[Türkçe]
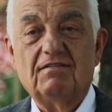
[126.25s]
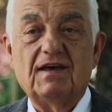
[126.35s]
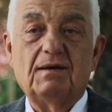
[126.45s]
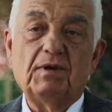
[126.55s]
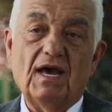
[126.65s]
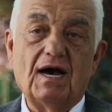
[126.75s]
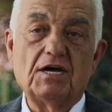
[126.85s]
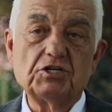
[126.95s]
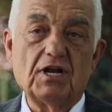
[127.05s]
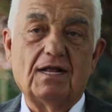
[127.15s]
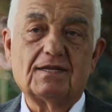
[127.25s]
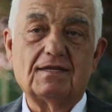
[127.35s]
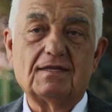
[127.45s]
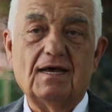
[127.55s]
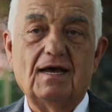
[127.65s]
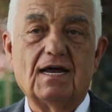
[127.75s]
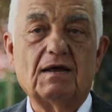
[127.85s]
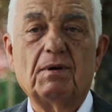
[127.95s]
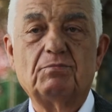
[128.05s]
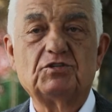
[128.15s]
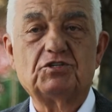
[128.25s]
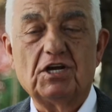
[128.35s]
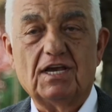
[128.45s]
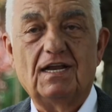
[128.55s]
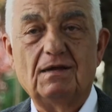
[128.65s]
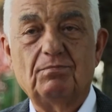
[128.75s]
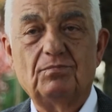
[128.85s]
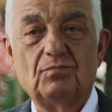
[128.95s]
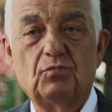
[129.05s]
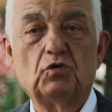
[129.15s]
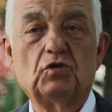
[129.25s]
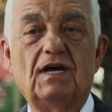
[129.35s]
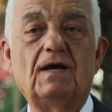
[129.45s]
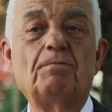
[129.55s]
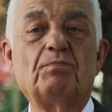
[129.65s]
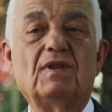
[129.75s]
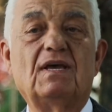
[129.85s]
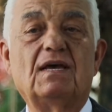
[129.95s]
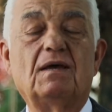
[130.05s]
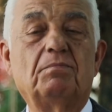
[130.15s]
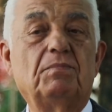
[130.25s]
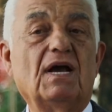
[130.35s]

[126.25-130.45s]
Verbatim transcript: ve bir ağacın altında arabamızı çekelim burada e,